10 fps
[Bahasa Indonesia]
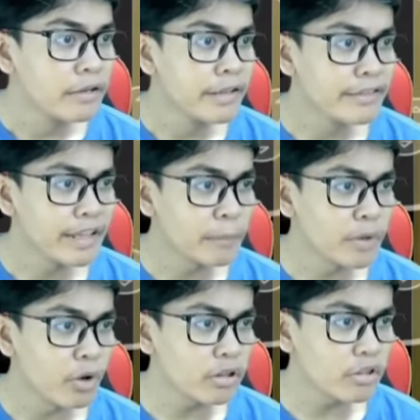dia sedang
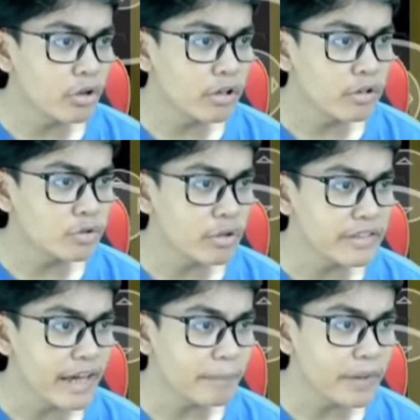menonton nonton
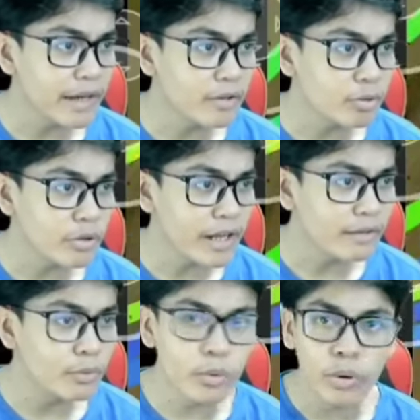siapa nonton
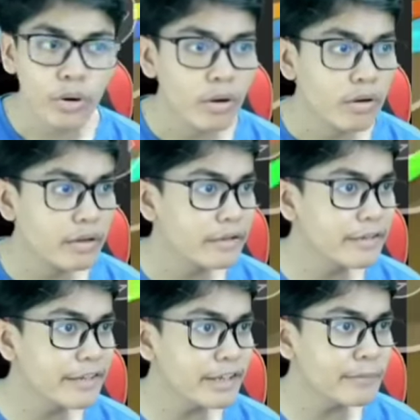aku eh,
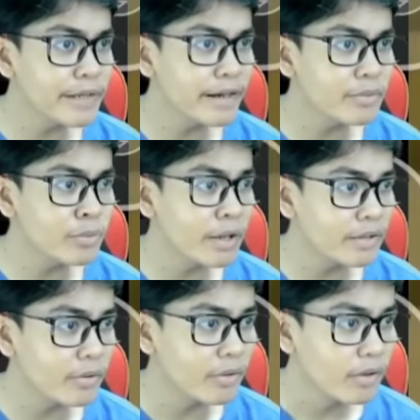ini kayak kamera juga
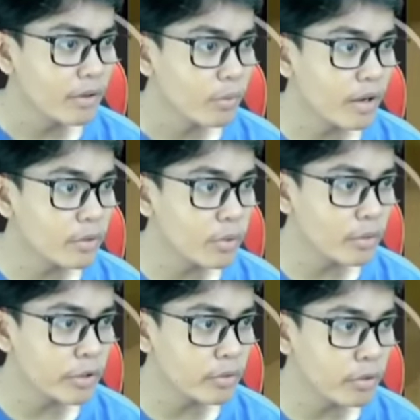dong waduh
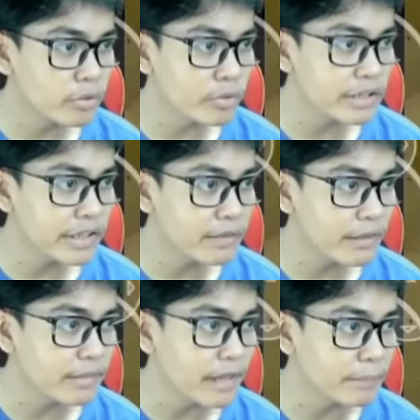aku ditonton nih guys
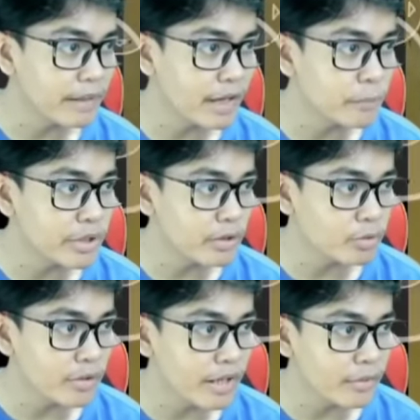eh siapa kamu yang
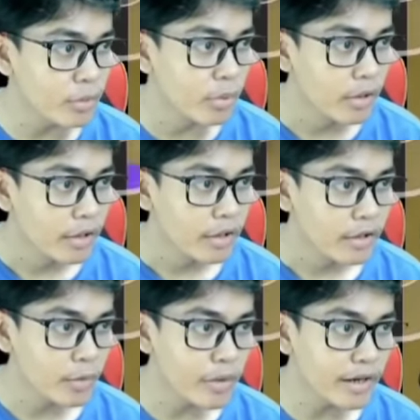nonton aku
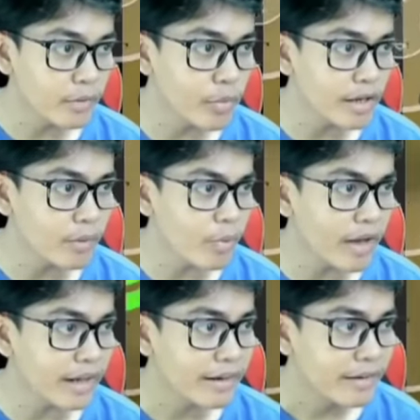keluar keluar
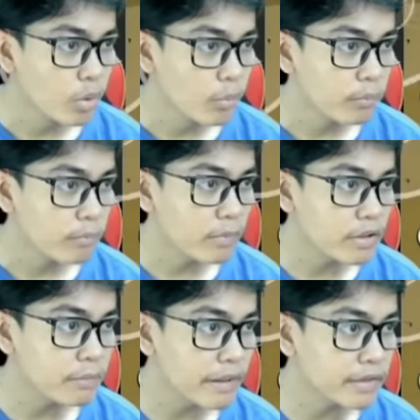keluar
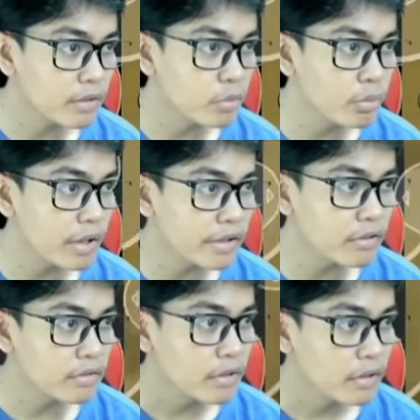masih panjang juga
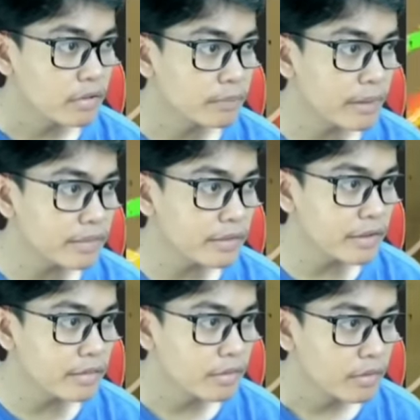guys tempatnya
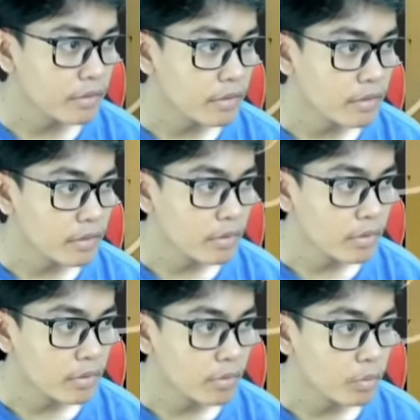guys
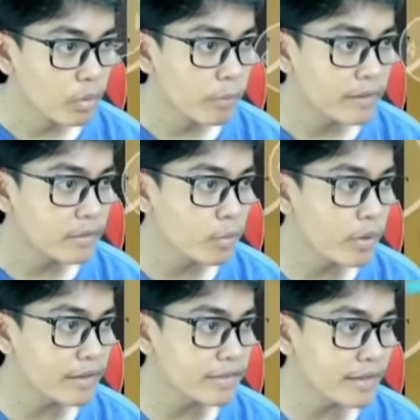Uh, masih
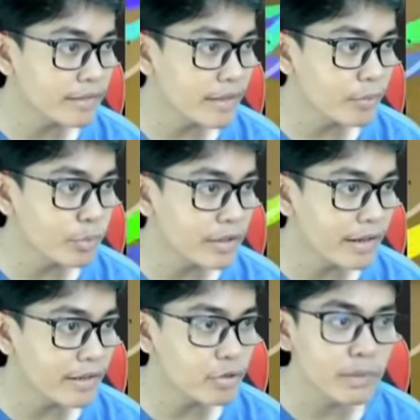luas ternyata. Aku
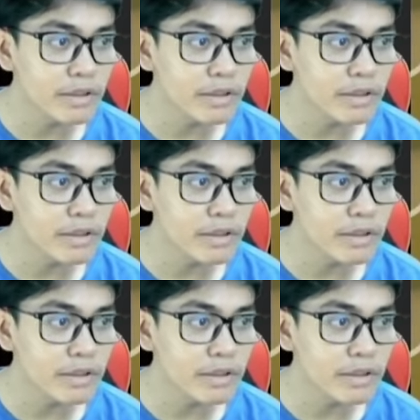kira cuma